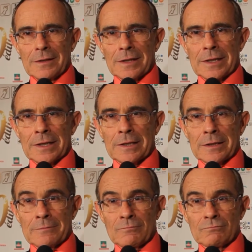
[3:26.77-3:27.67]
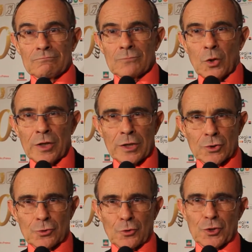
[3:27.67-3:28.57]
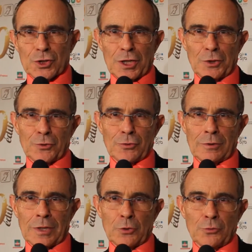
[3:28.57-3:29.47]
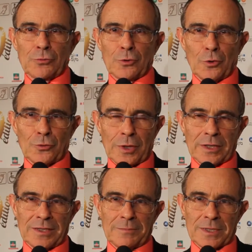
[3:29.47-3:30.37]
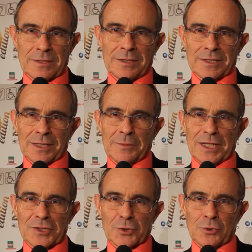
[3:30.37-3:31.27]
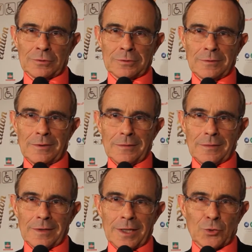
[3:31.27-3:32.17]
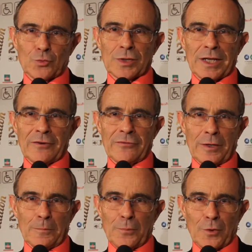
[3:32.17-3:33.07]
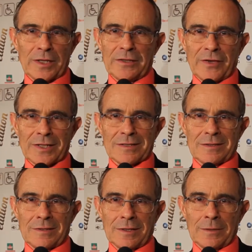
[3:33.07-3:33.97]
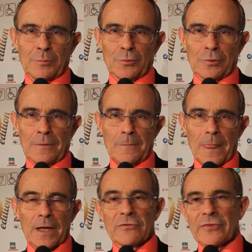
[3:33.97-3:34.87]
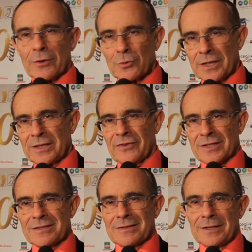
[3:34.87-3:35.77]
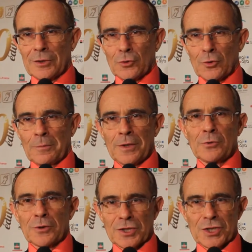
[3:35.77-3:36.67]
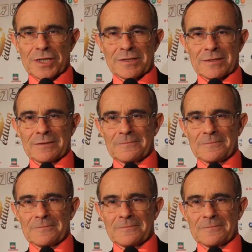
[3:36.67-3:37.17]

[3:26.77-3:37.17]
Et on est sur le champ de la lutte contre la discrimination et tous en avant pour la diversité, pour faire de la diversité dans notre pays une richesse